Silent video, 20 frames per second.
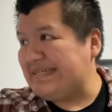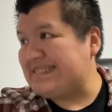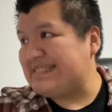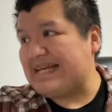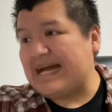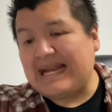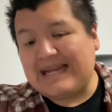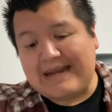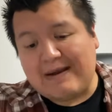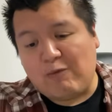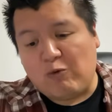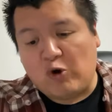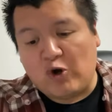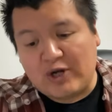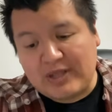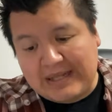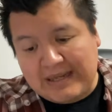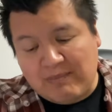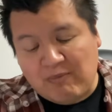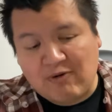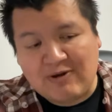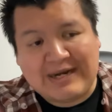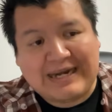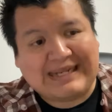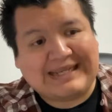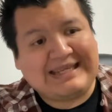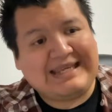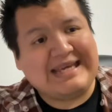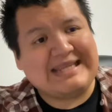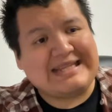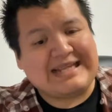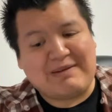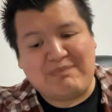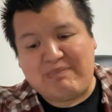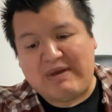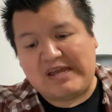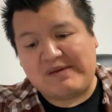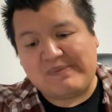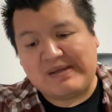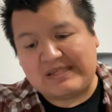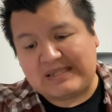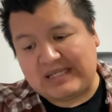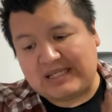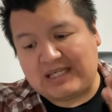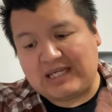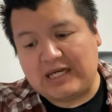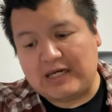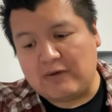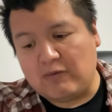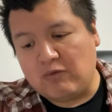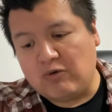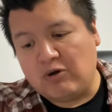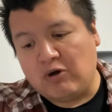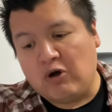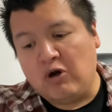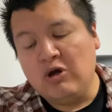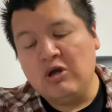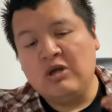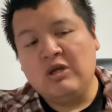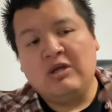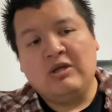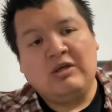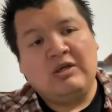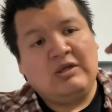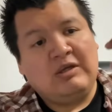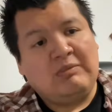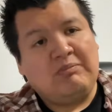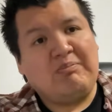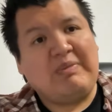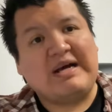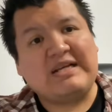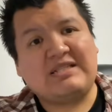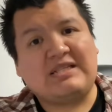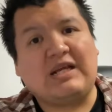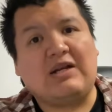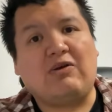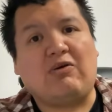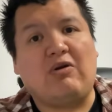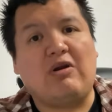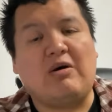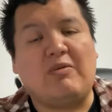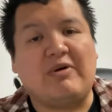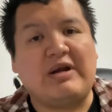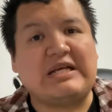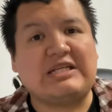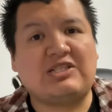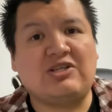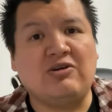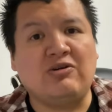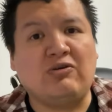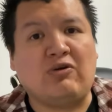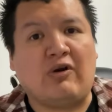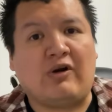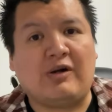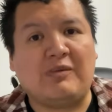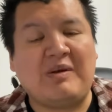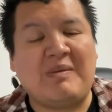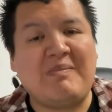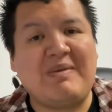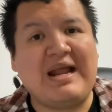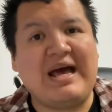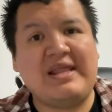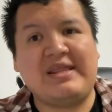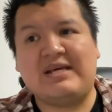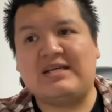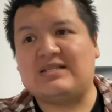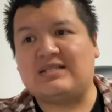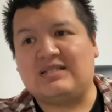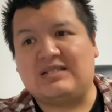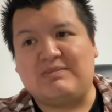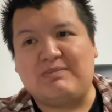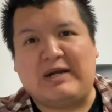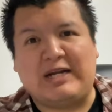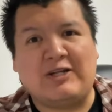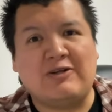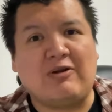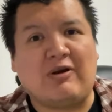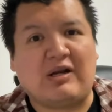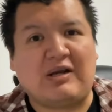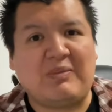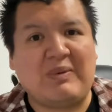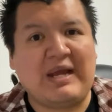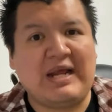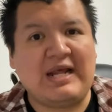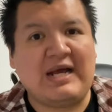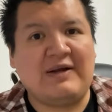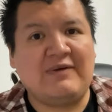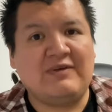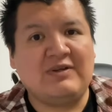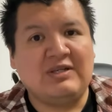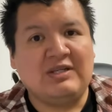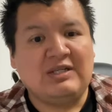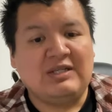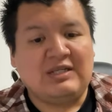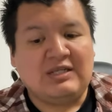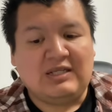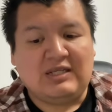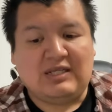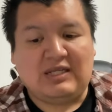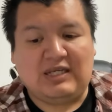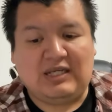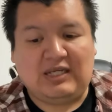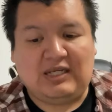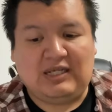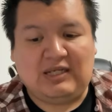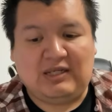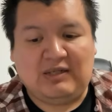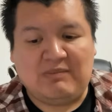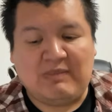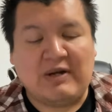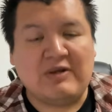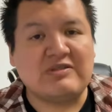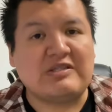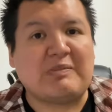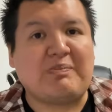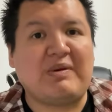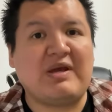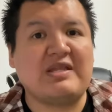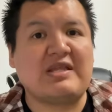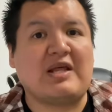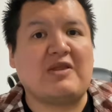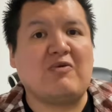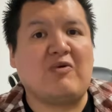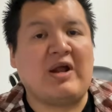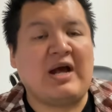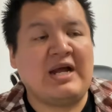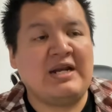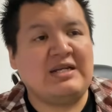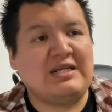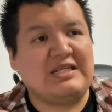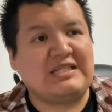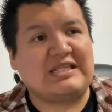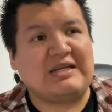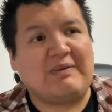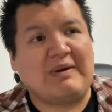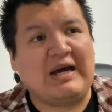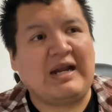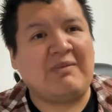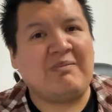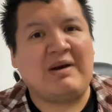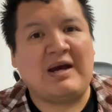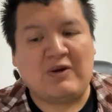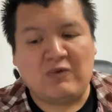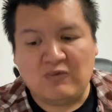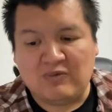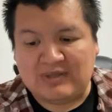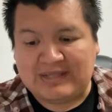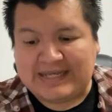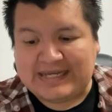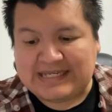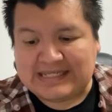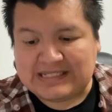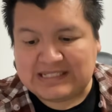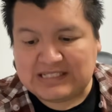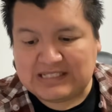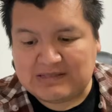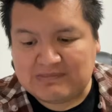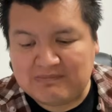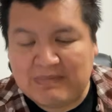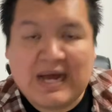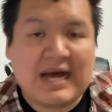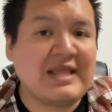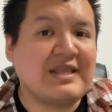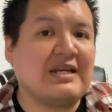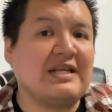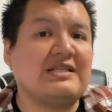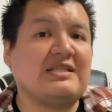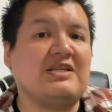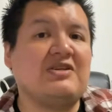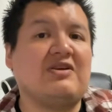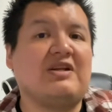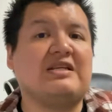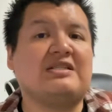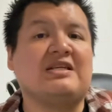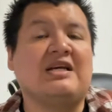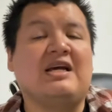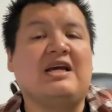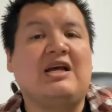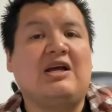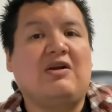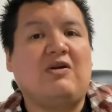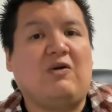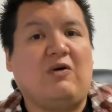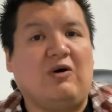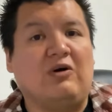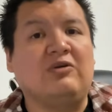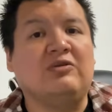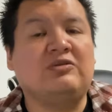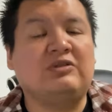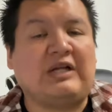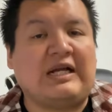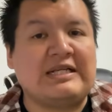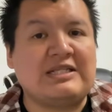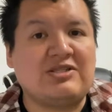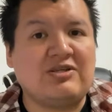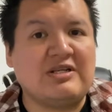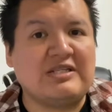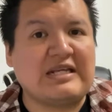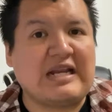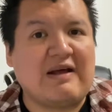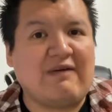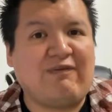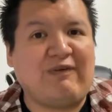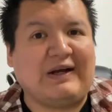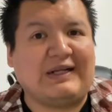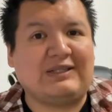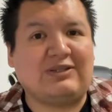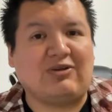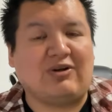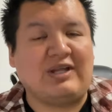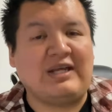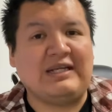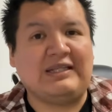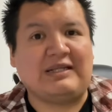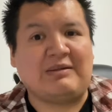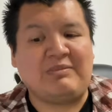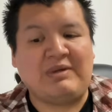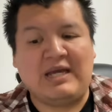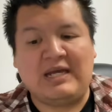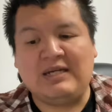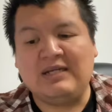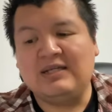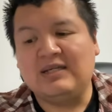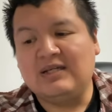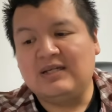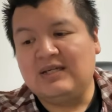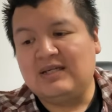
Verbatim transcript: Style Award de la monarquía del Baby Te Quiero va a ser colaboración con Rubén Blades, Marino Rivera y Manos de Piedra Durán. Y se va a armar un desmadre, señores, con canciones de la factoría también.